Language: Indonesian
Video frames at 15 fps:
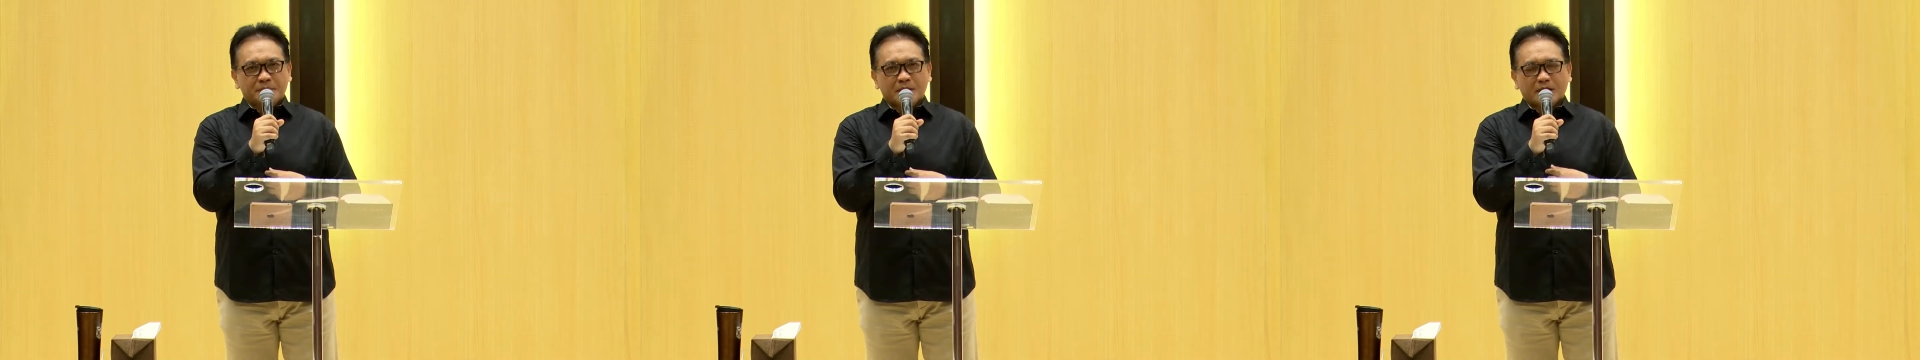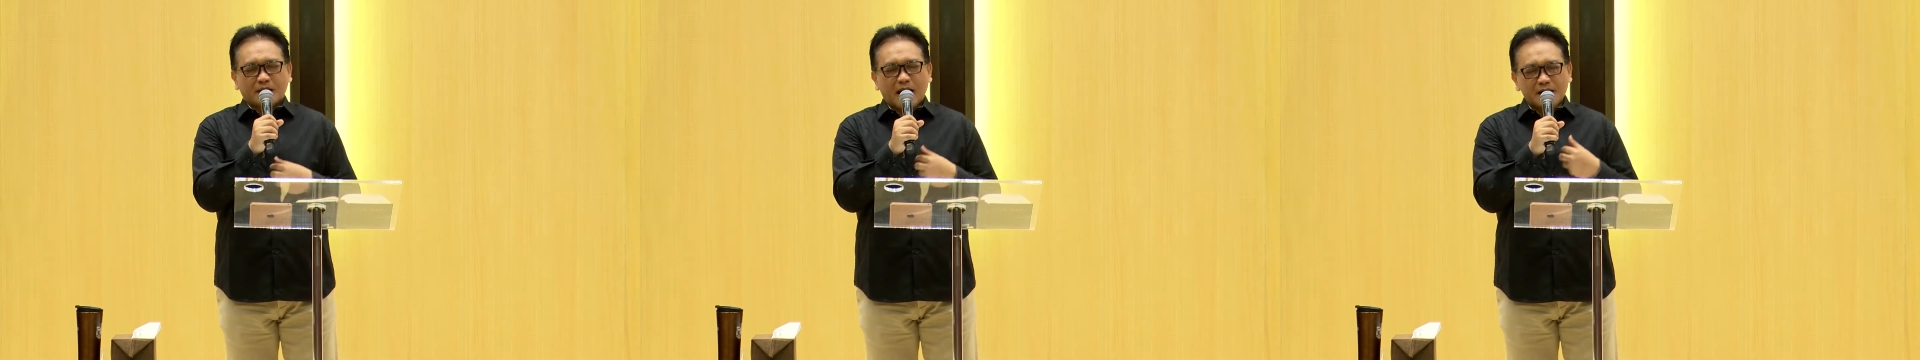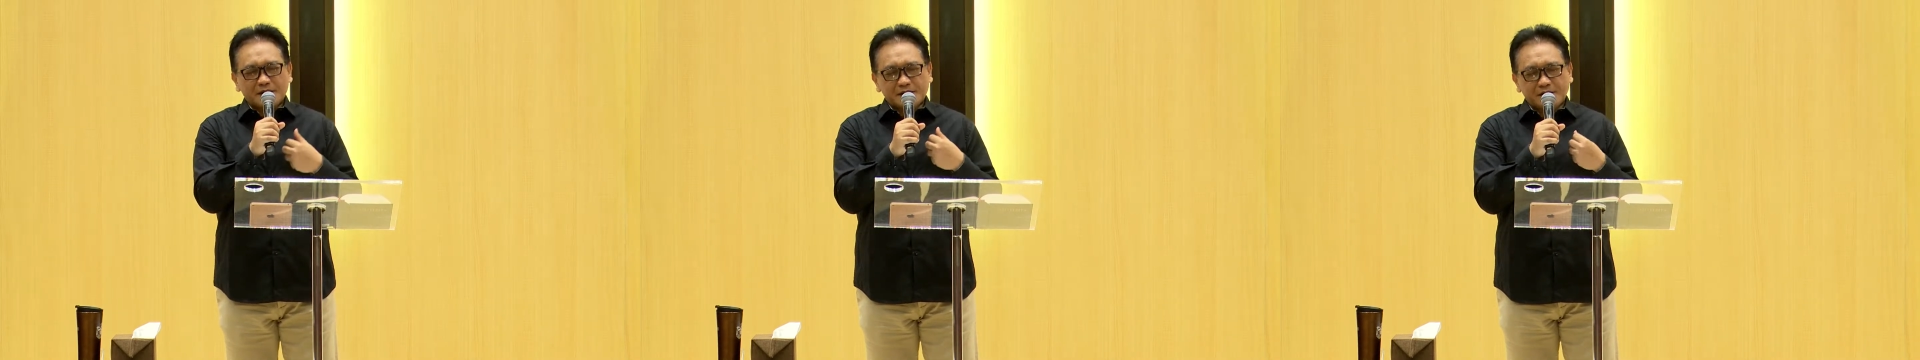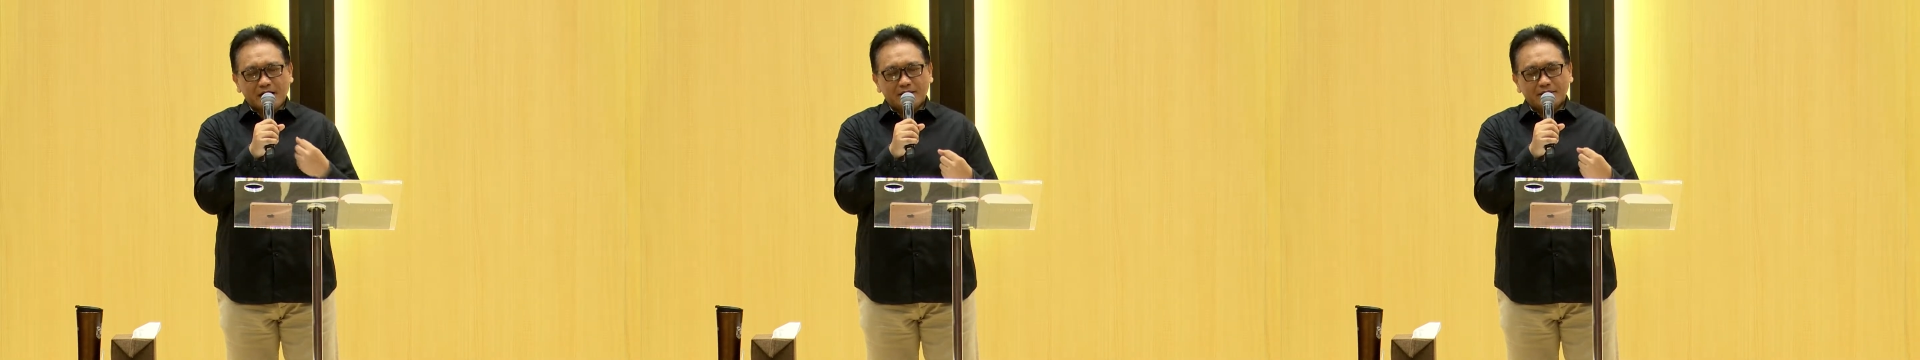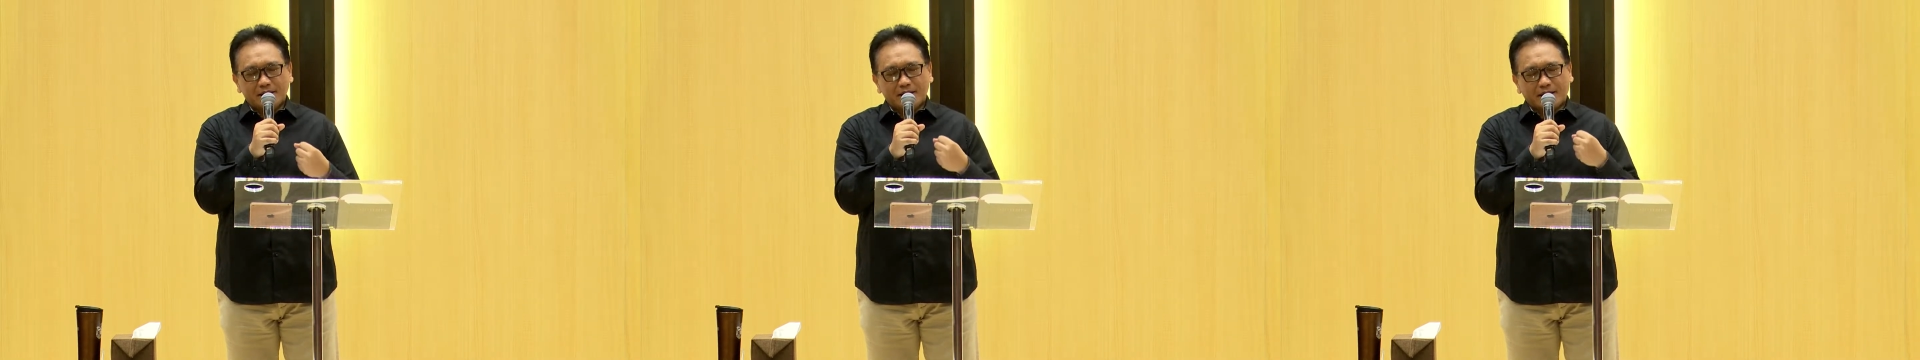
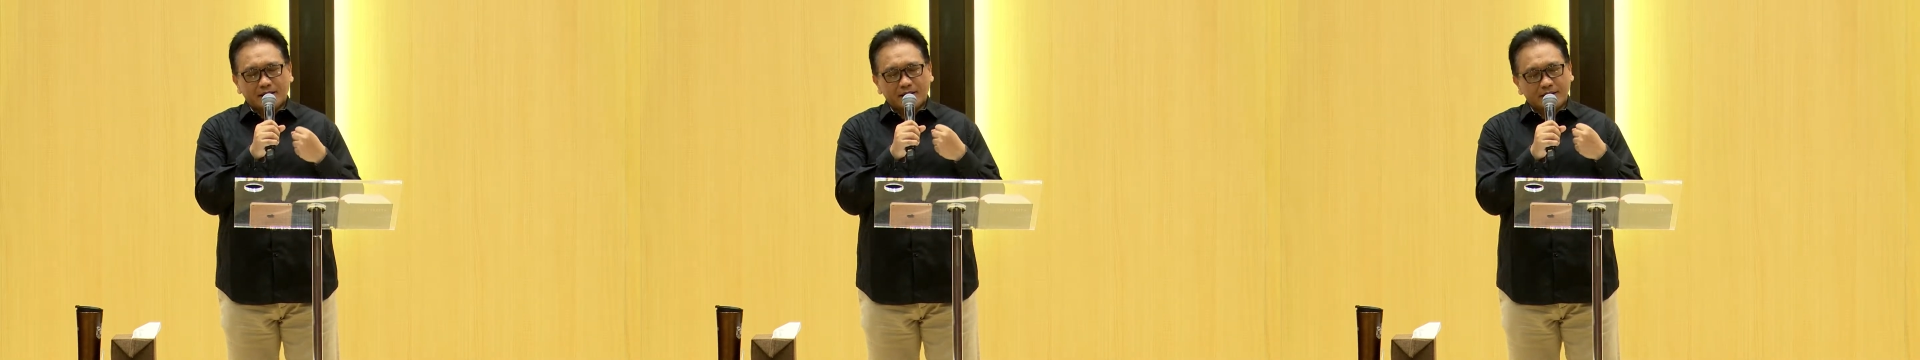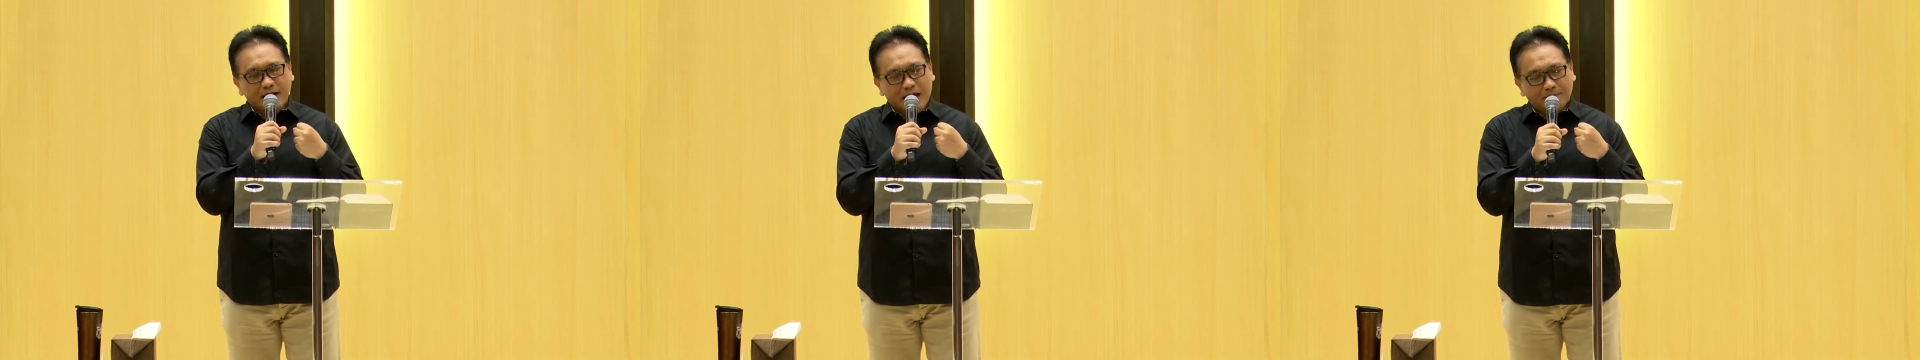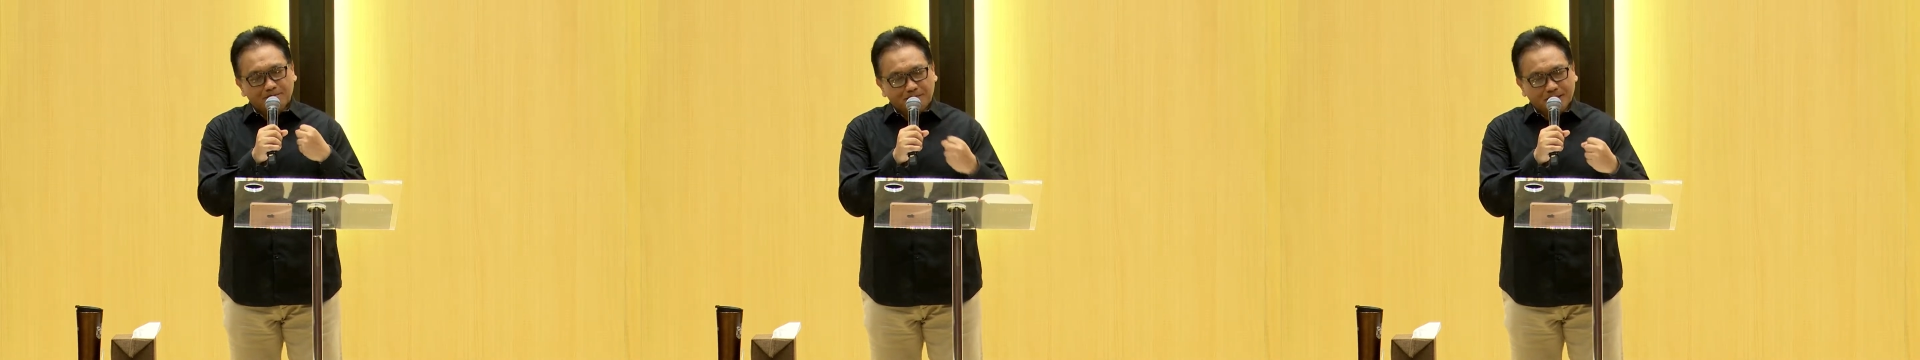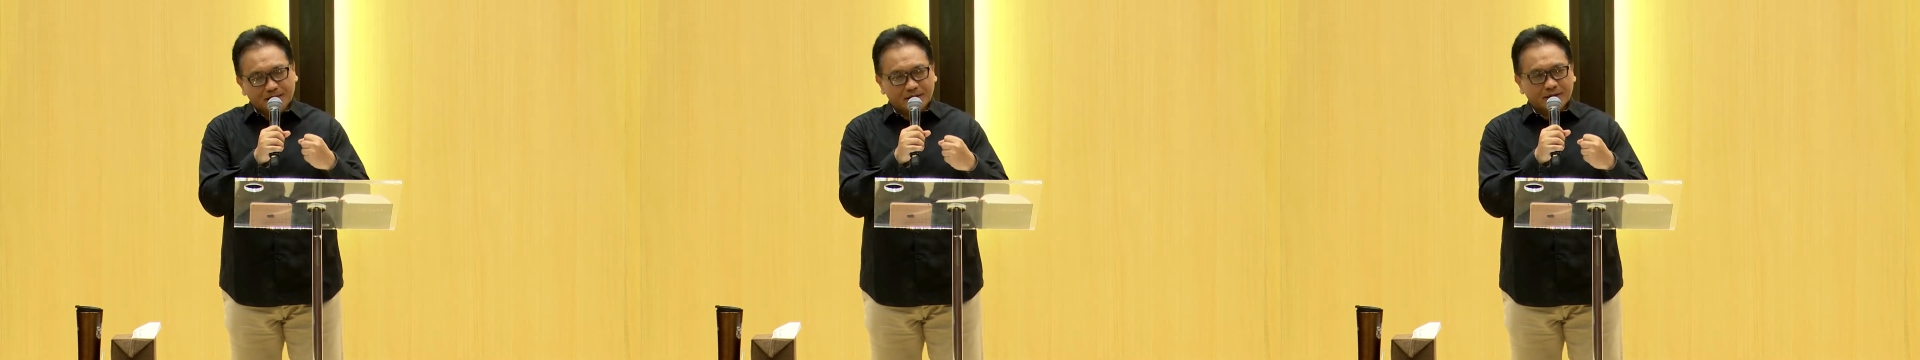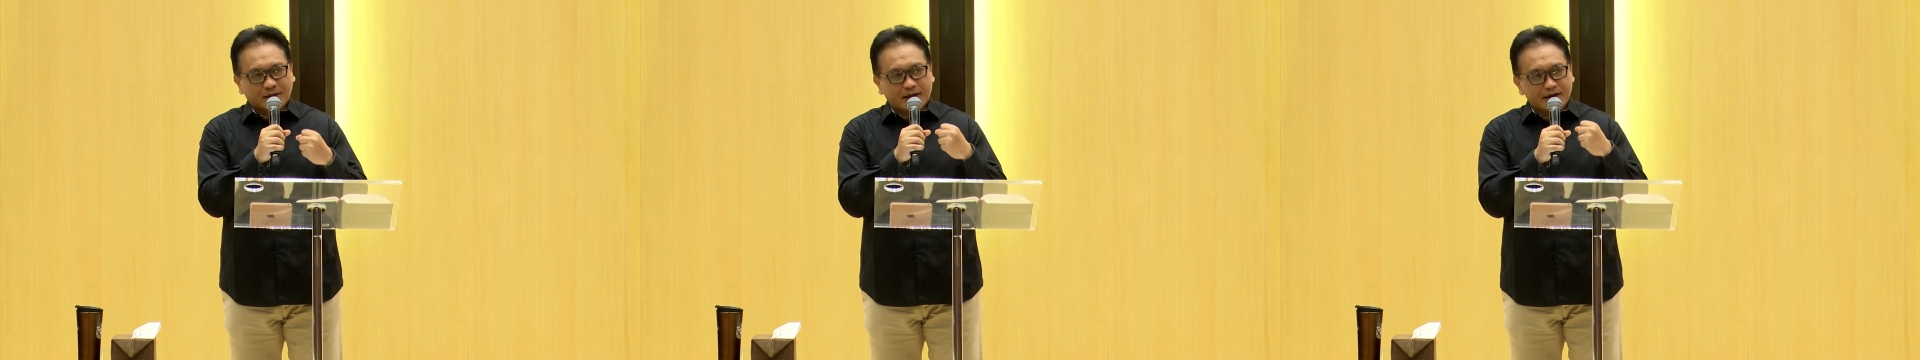Rasa benar
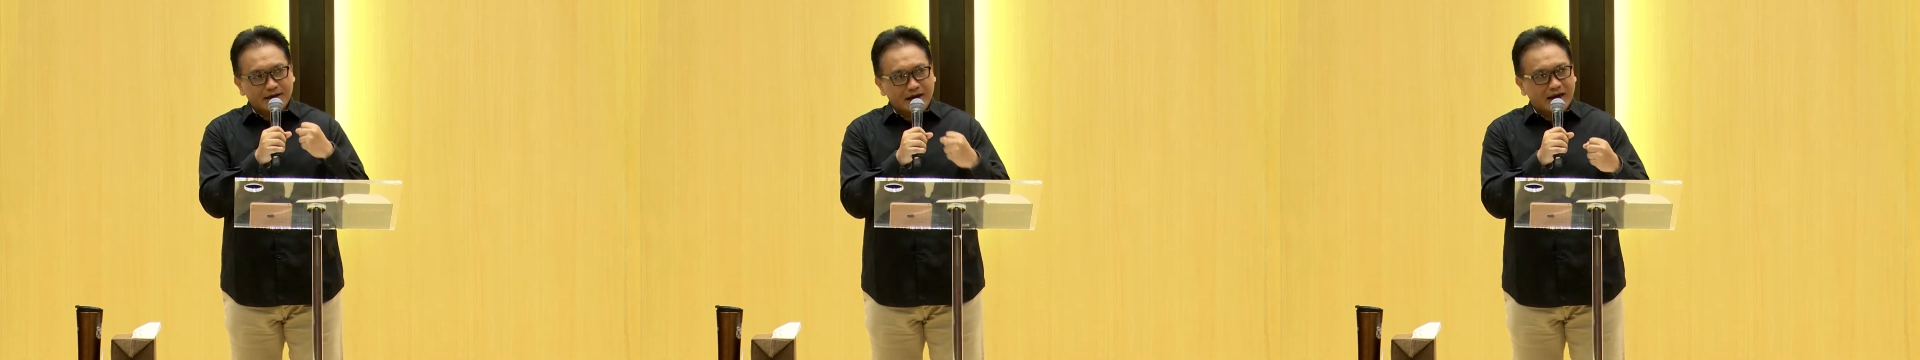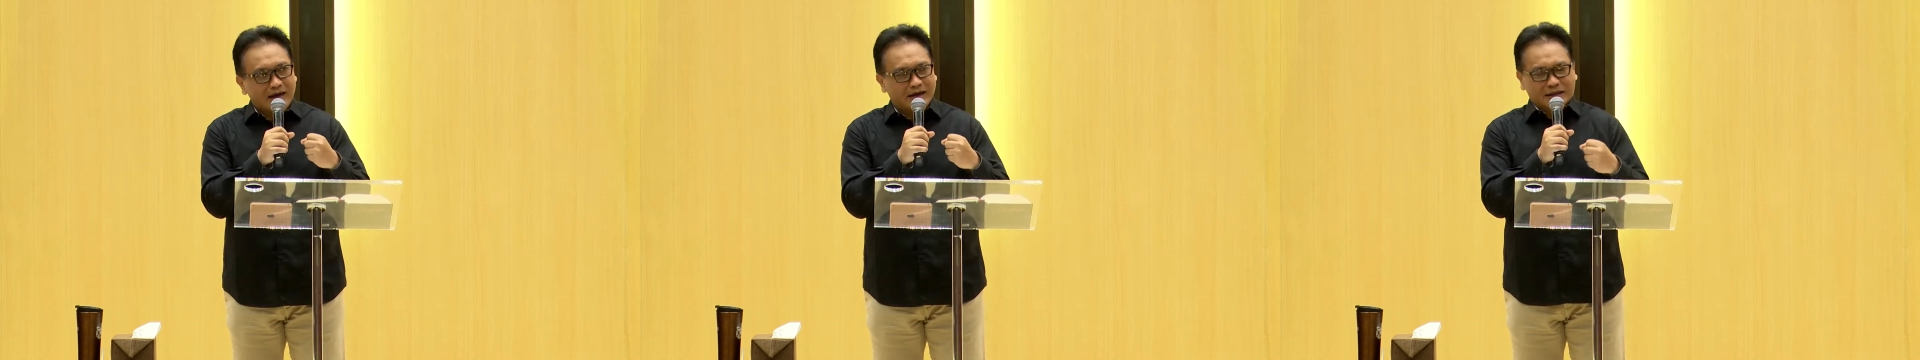dapat kena